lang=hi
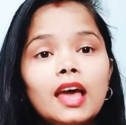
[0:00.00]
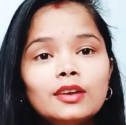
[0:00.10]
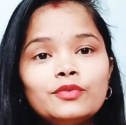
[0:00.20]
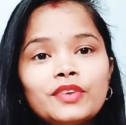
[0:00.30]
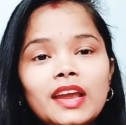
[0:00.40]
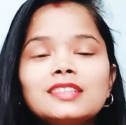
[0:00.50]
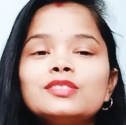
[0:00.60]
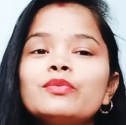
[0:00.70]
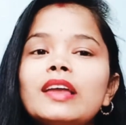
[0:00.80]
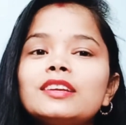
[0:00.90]
हेलो
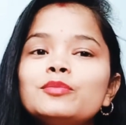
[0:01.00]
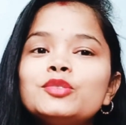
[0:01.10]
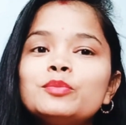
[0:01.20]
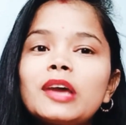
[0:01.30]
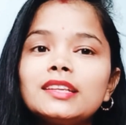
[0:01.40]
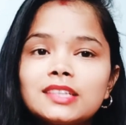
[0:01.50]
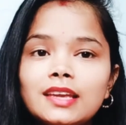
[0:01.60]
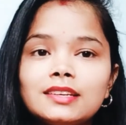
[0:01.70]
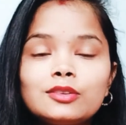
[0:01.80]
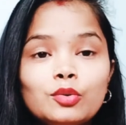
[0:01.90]
फ्रेंड्स वेलकम टू माय
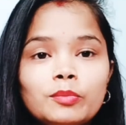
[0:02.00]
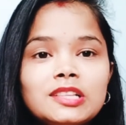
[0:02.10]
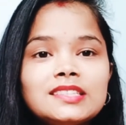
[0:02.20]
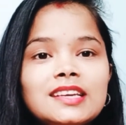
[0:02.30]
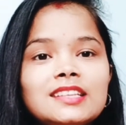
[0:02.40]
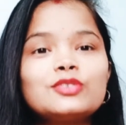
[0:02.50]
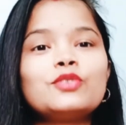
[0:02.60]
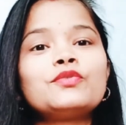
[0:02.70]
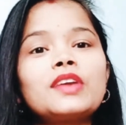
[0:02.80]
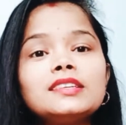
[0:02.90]
चैनल कोमल सिंह
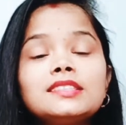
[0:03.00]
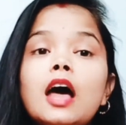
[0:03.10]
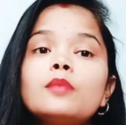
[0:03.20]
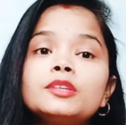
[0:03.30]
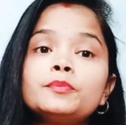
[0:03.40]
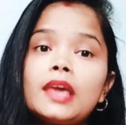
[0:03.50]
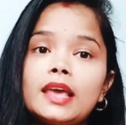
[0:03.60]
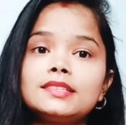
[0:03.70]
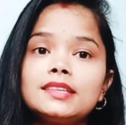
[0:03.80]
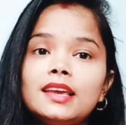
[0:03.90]
सो फ्रेंड्स आप सब
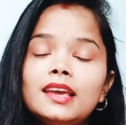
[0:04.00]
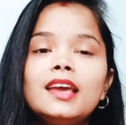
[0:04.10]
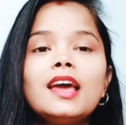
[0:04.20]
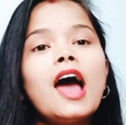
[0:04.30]
कैसे हैं